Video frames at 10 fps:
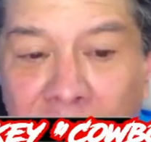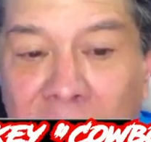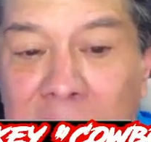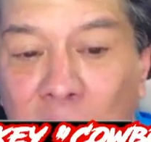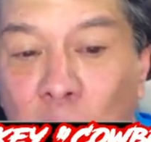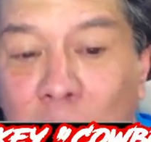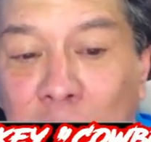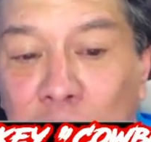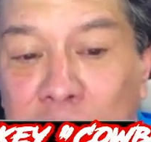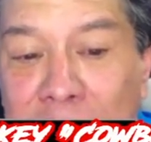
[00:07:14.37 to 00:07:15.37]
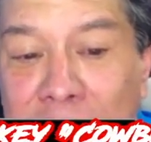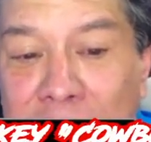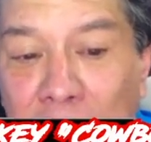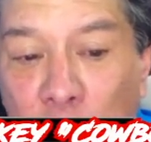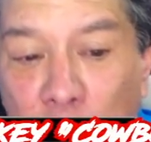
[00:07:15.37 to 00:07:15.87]
Y 4-6 en
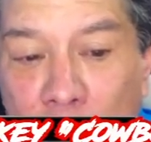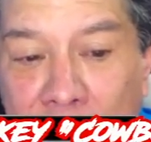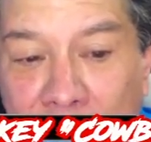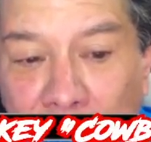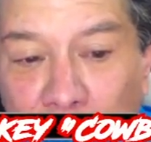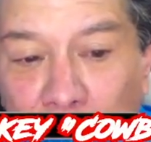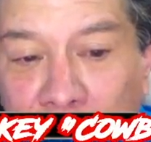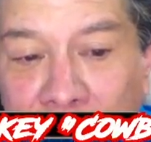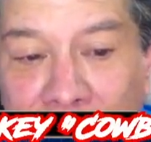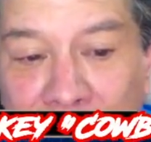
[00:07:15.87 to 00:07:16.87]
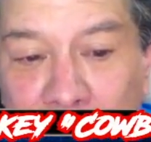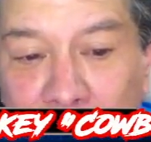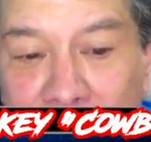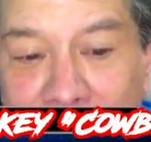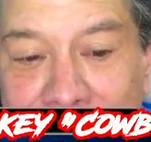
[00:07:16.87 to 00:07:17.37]
el over y under. Esto
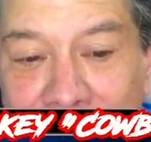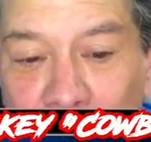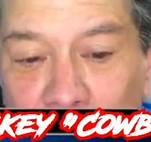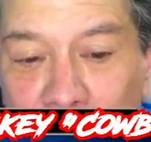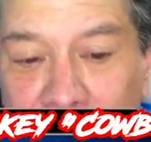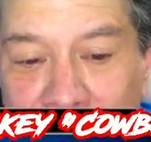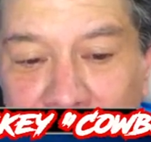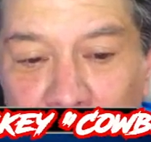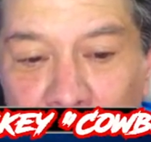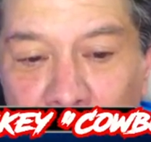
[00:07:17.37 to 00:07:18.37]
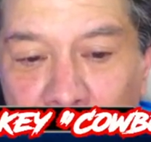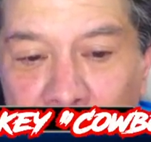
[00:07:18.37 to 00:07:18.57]
es 5-5